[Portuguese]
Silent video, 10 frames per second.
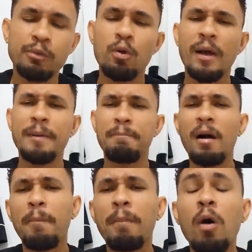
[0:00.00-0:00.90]
ficou aí
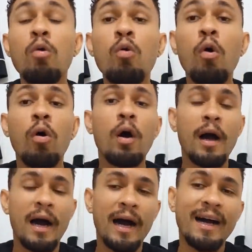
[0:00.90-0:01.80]
pau a pau com
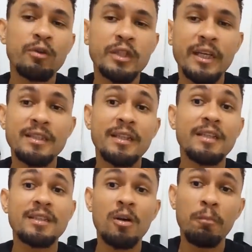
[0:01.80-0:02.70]
a audiência de
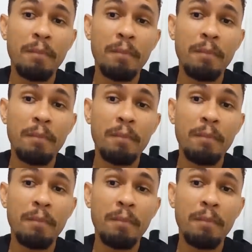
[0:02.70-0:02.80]
São